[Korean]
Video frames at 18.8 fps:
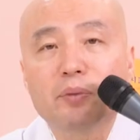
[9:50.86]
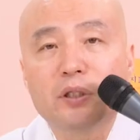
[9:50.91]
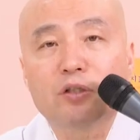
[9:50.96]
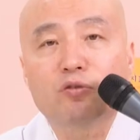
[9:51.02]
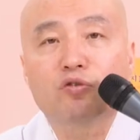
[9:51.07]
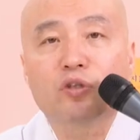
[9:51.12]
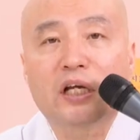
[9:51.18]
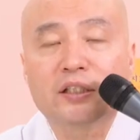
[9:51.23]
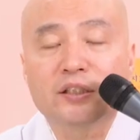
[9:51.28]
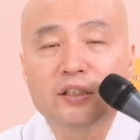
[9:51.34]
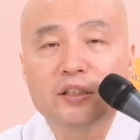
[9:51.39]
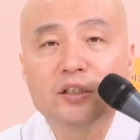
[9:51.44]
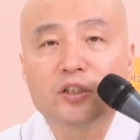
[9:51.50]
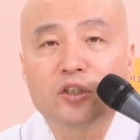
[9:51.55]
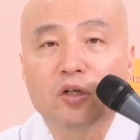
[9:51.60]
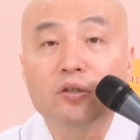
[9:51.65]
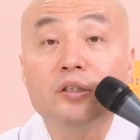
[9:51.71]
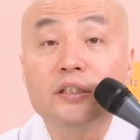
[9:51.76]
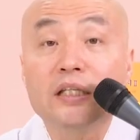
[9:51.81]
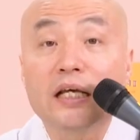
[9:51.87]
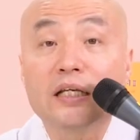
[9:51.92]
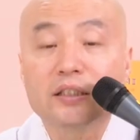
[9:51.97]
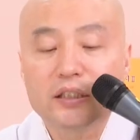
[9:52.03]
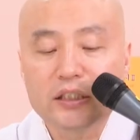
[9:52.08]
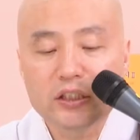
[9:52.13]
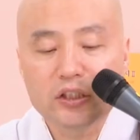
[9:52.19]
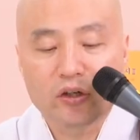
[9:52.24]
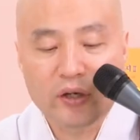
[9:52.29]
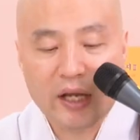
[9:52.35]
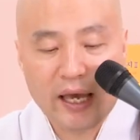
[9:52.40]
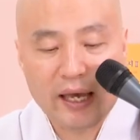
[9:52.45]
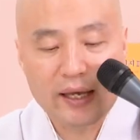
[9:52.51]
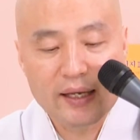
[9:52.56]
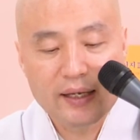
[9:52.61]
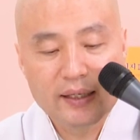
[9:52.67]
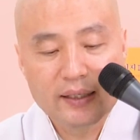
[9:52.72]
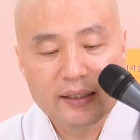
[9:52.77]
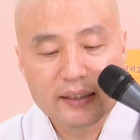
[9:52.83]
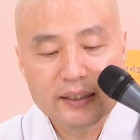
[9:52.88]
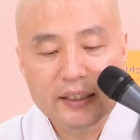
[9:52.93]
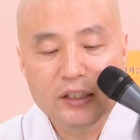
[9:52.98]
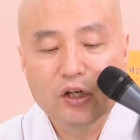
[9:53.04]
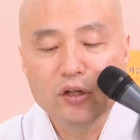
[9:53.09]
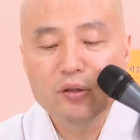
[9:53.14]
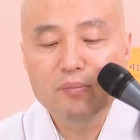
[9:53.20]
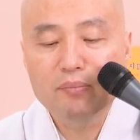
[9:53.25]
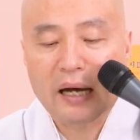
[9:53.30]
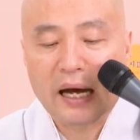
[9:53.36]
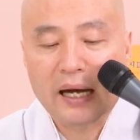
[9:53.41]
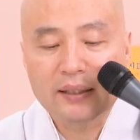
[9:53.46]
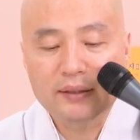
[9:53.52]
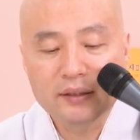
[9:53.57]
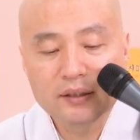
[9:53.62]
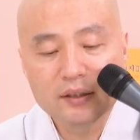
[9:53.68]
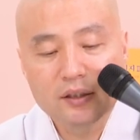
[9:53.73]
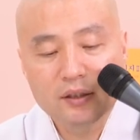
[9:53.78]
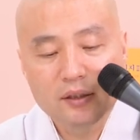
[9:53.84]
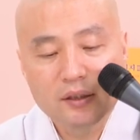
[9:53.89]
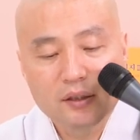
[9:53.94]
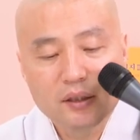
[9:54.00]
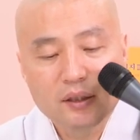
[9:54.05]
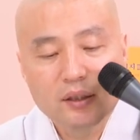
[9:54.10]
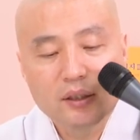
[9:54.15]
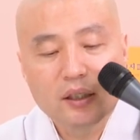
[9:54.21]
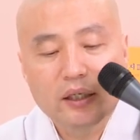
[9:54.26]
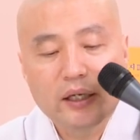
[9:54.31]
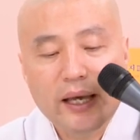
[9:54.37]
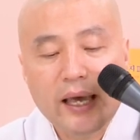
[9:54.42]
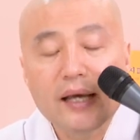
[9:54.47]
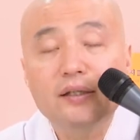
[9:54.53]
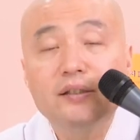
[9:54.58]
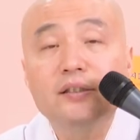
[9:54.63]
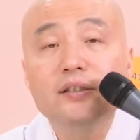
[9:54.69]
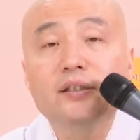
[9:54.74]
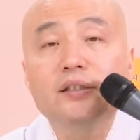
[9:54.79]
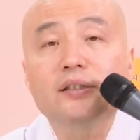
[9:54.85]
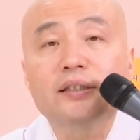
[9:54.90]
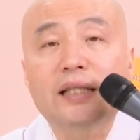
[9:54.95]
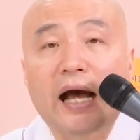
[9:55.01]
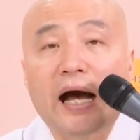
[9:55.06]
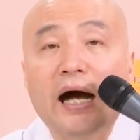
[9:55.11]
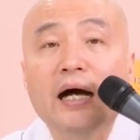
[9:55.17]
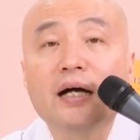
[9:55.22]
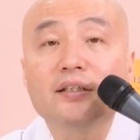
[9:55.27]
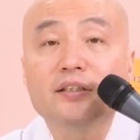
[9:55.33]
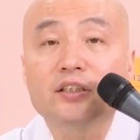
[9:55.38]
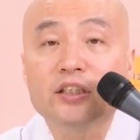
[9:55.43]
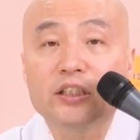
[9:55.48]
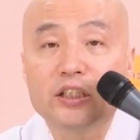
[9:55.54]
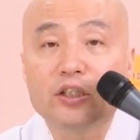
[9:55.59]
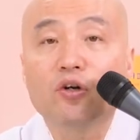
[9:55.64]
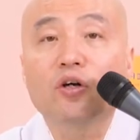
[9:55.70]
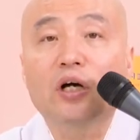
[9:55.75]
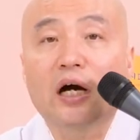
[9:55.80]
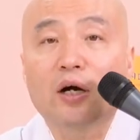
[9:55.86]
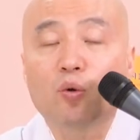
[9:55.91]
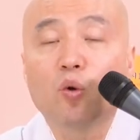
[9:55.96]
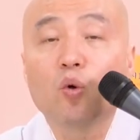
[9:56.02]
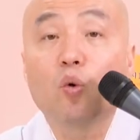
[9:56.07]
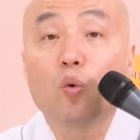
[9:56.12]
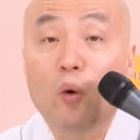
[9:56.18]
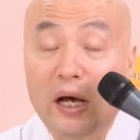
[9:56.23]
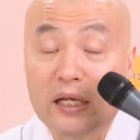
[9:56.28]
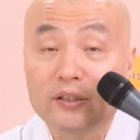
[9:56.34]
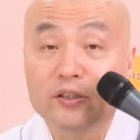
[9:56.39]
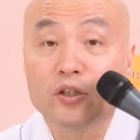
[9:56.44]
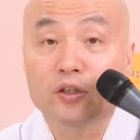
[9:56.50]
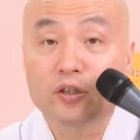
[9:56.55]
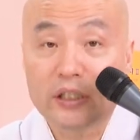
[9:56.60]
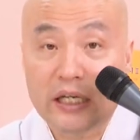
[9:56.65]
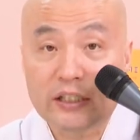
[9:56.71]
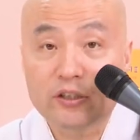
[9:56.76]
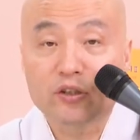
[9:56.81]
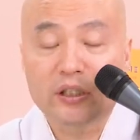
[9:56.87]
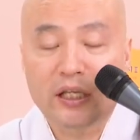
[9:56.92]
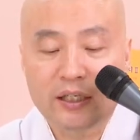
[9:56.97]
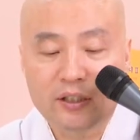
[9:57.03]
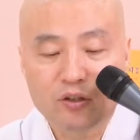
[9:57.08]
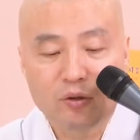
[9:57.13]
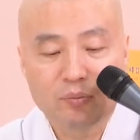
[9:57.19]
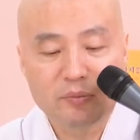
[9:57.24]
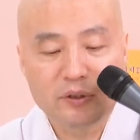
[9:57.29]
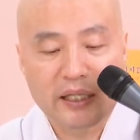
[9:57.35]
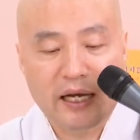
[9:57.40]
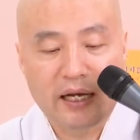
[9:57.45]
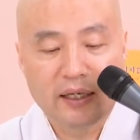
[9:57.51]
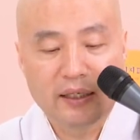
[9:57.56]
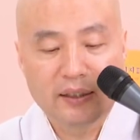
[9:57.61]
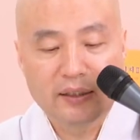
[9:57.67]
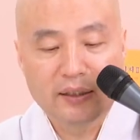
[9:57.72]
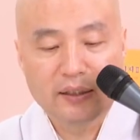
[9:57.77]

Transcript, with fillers: 비구라는 전생 시절에 이런 많은 행을 다 지어가고 완성을 하셨다는 겁니다.